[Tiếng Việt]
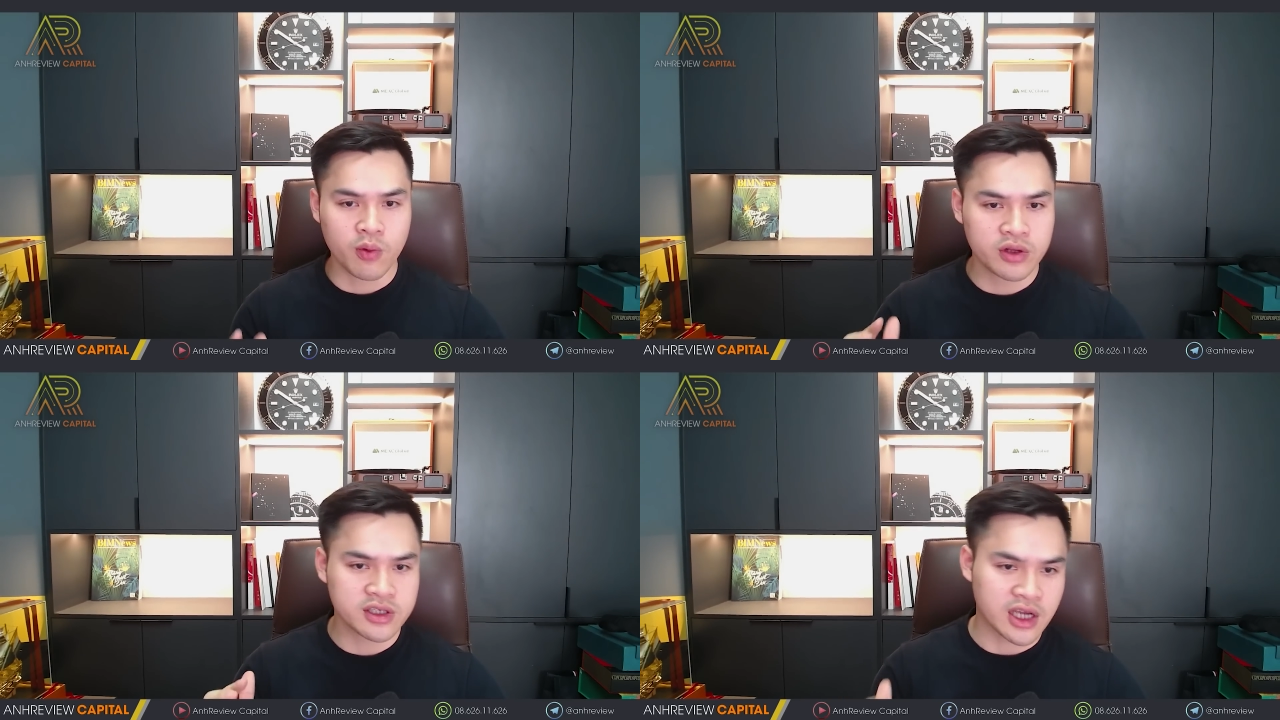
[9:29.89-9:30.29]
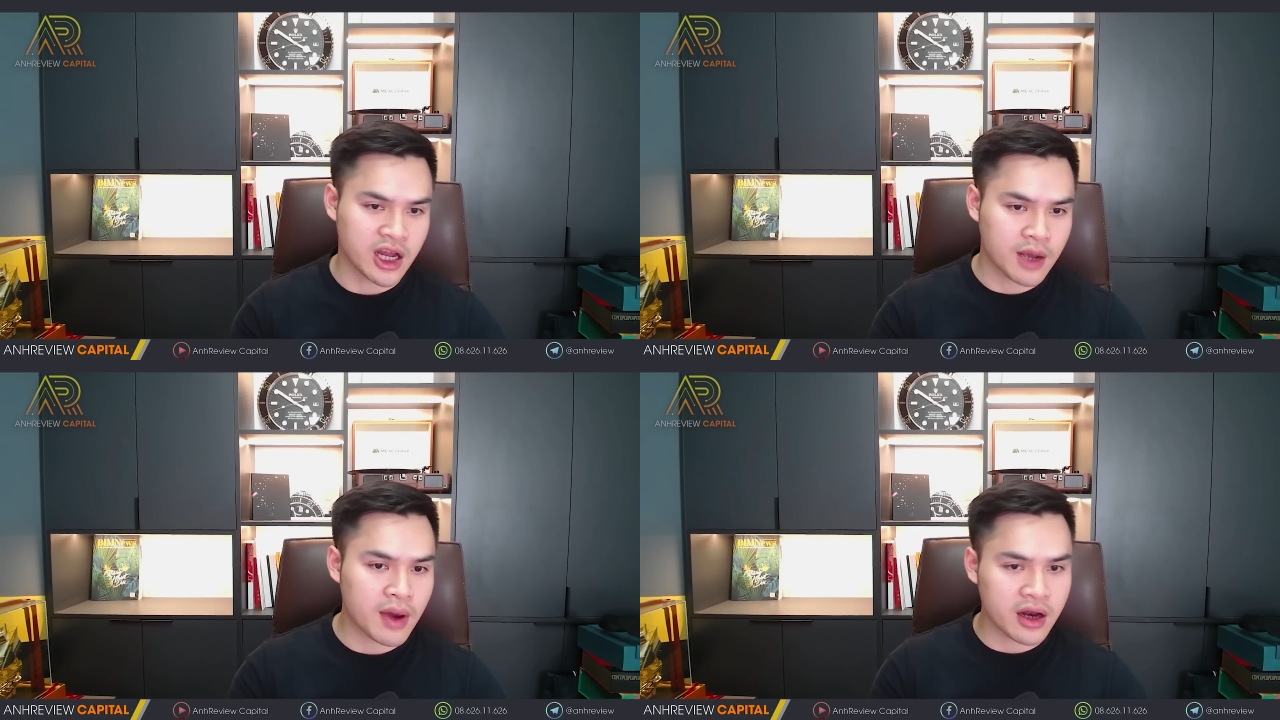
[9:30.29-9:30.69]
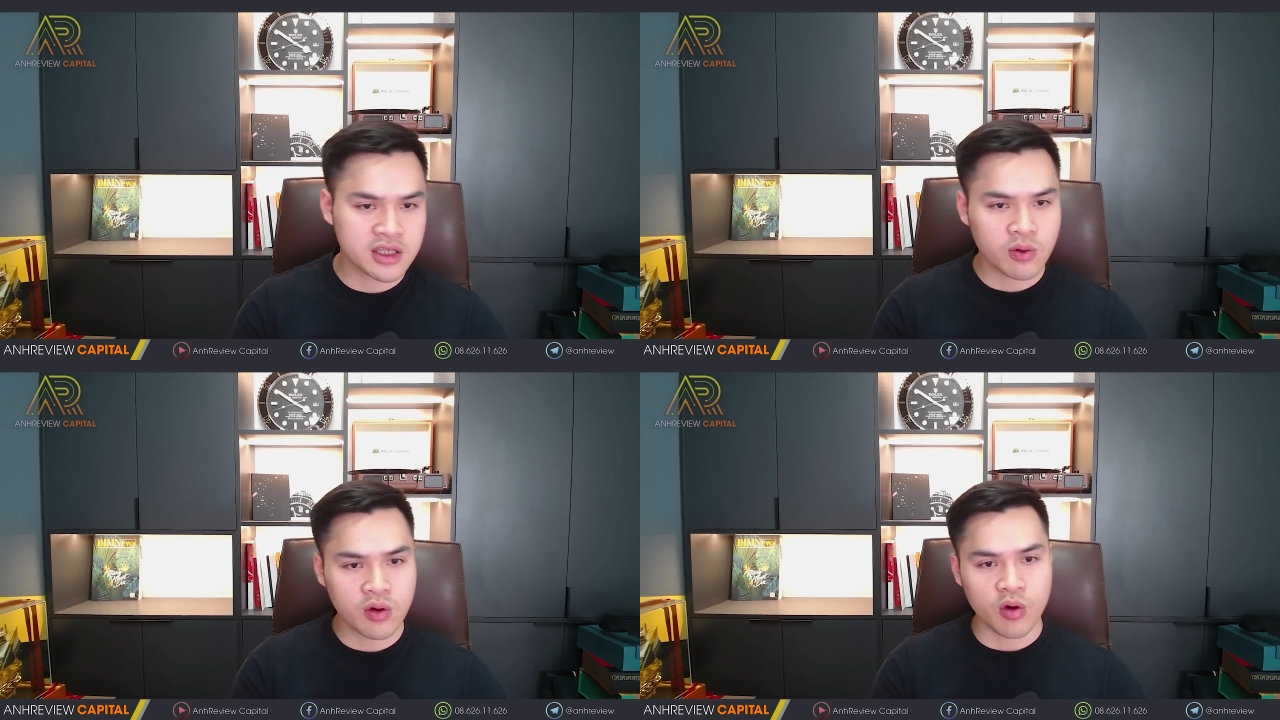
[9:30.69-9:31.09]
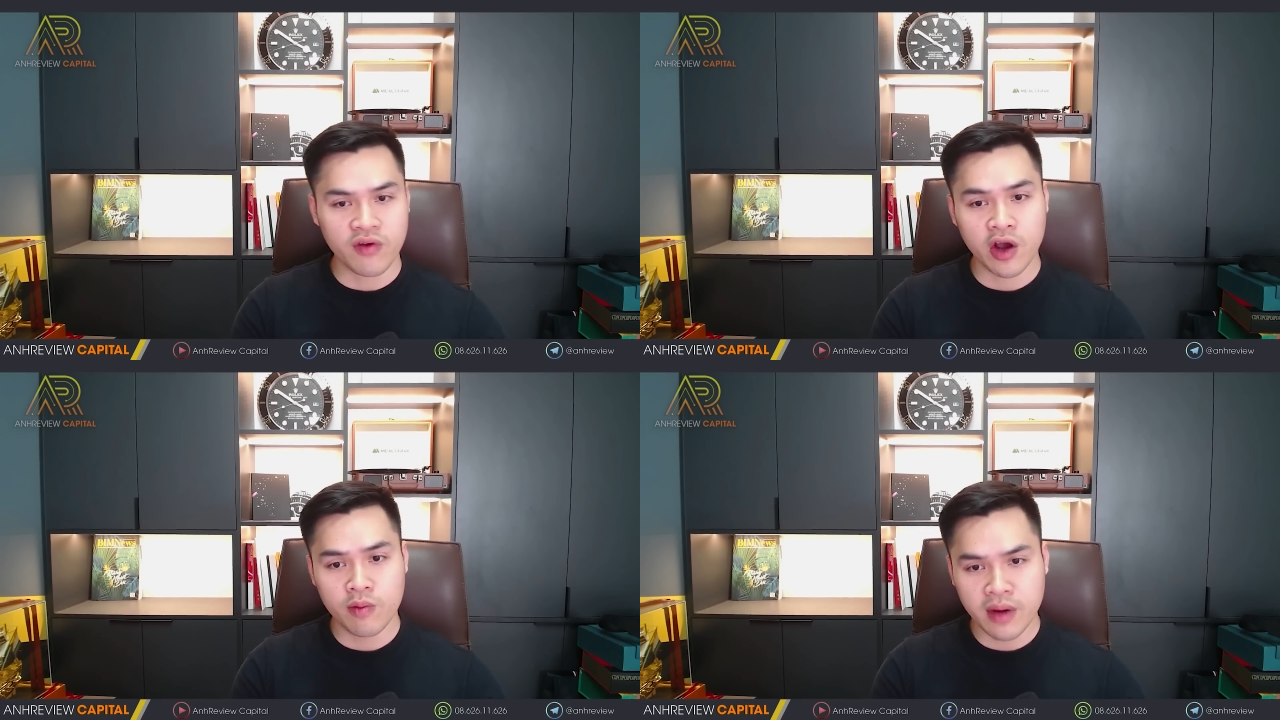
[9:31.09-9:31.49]
mình muốn chia sẻ đến các bạn ở trong khuôn khổ
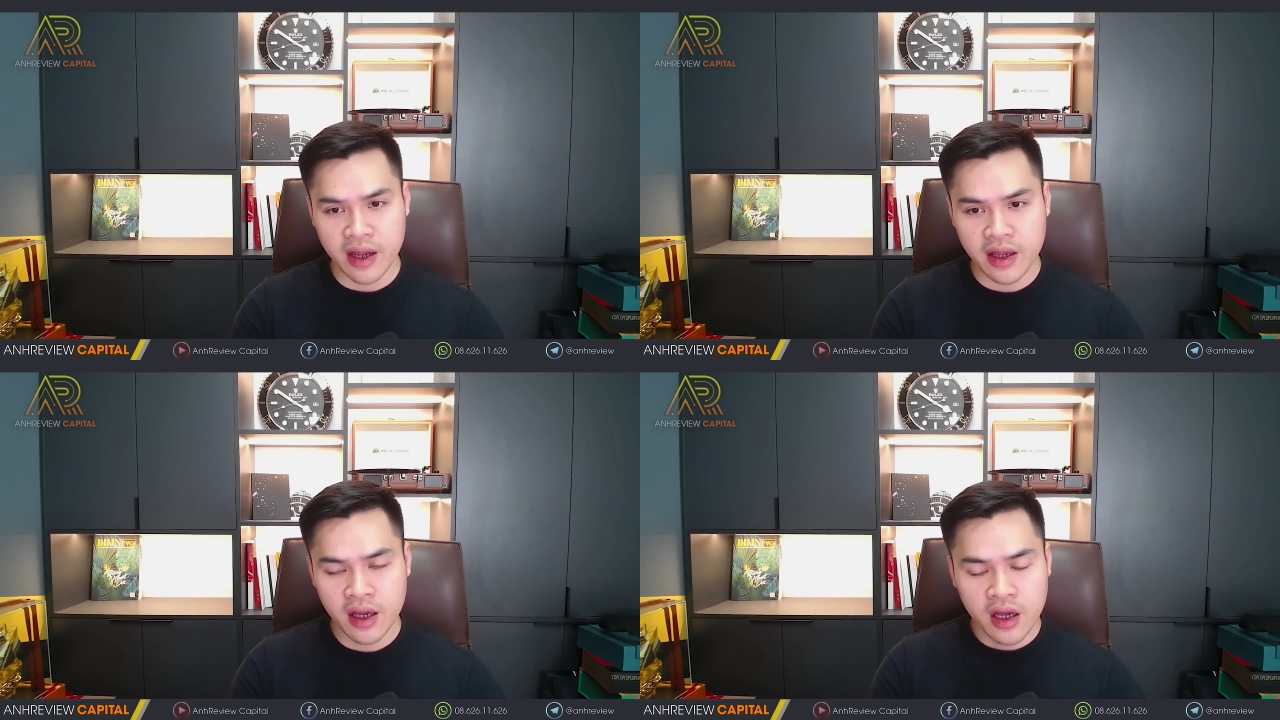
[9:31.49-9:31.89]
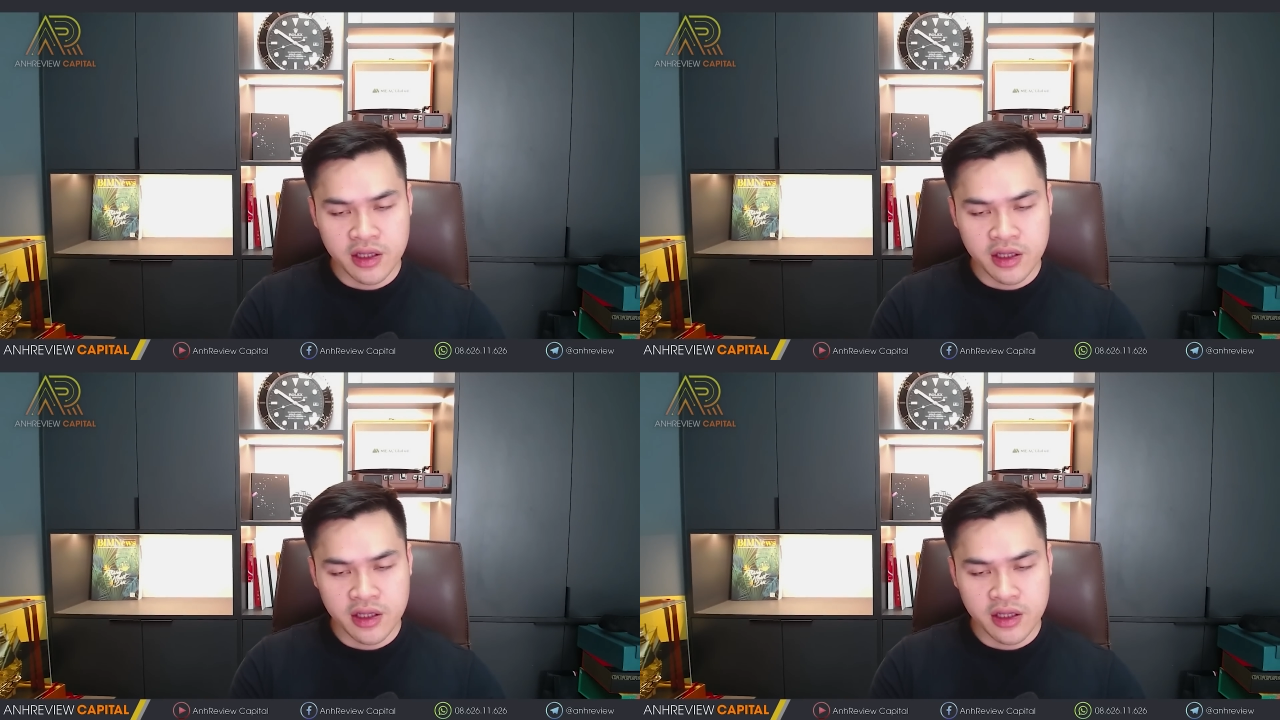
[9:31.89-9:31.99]
video ngày hôm nay.